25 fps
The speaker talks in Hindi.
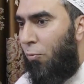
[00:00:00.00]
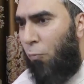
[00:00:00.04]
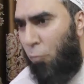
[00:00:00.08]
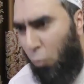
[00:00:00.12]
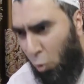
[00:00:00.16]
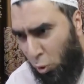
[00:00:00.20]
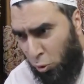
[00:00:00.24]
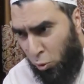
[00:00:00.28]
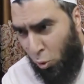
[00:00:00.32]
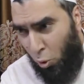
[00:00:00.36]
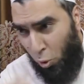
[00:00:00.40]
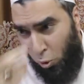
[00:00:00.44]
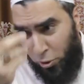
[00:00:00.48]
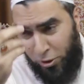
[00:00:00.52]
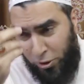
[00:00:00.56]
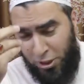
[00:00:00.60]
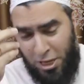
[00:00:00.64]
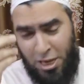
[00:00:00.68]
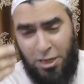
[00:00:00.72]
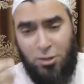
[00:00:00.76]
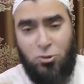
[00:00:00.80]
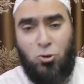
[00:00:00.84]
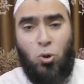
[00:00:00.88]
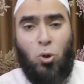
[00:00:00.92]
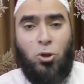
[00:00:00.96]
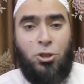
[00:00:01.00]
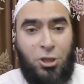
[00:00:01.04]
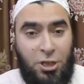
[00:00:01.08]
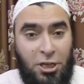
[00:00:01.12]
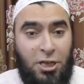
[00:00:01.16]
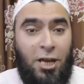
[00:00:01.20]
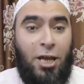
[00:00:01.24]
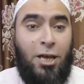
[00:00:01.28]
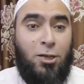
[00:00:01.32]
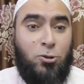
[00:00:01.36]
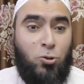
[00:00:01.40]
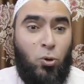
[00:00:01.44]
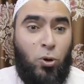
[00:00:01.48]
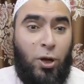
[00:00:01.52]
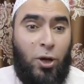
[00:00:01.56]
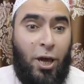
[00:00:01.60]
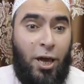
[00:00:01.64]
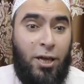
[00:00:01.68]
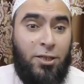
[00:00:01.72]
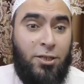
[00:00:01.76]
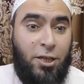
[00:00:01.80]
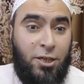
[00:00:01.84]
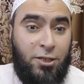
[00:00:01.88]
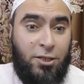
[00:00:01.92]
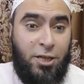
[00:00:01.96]
वो तो होते हैं जो शीले जो
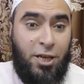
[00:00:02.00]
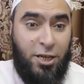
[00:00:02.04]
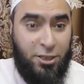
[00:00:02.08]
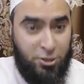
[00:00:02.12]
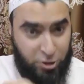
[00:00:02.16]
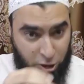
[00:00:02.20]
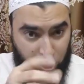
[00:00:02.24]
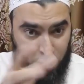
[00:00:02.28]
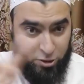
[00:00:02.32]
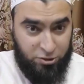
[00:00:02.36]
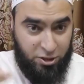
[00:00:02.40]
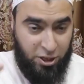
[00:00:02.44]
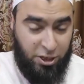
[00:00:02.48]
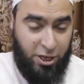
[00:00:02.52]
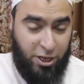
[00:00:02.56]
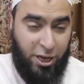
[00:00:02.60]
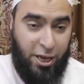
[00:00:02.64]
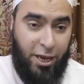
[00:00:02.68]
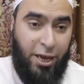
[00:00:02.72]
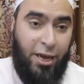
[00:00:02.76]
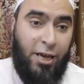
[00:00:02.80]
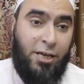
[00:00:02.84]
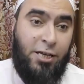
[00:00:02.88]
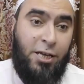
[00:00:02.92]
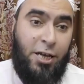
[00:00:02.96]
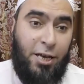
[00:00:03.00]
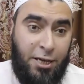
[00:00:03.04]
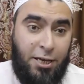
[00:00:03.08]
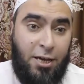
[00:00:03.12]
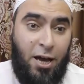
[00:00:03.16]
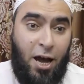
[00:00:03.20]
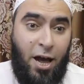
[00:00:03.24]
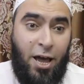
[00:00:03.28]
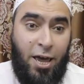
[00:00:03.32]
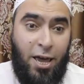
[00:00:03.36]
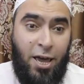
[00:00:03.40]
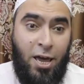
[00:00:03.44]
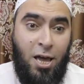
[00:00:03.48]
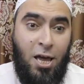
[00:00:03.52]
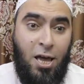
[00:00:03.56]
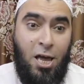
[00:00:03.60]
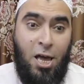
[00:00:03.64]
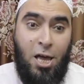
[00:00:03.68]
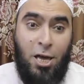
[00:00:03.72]
कह देते हैं जैसे कि एक ने लिखा है